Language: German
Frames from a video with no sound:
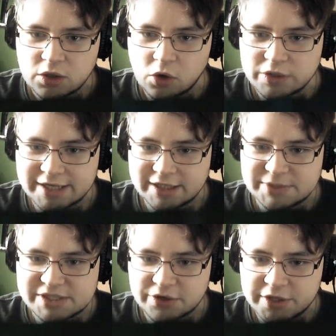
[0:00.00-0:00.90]
Oh nein, haben
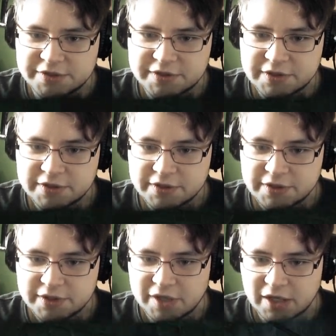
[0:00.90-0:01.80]
die es gehört?
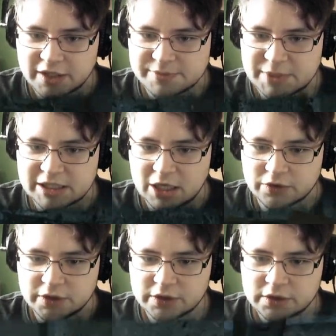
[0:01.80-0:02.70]
Egal, erstmal
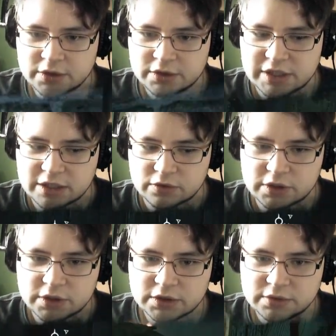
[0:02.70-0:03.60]
klauen. Nahrung.
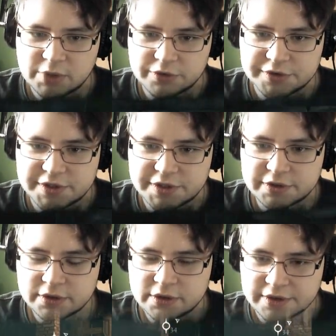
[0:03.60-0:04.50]
Brauche ich
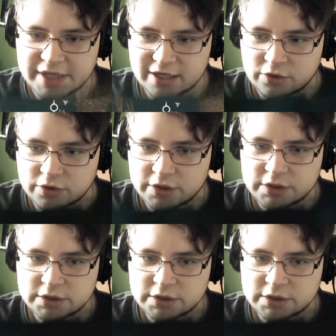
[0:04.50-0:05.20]
nicht. Nahrung.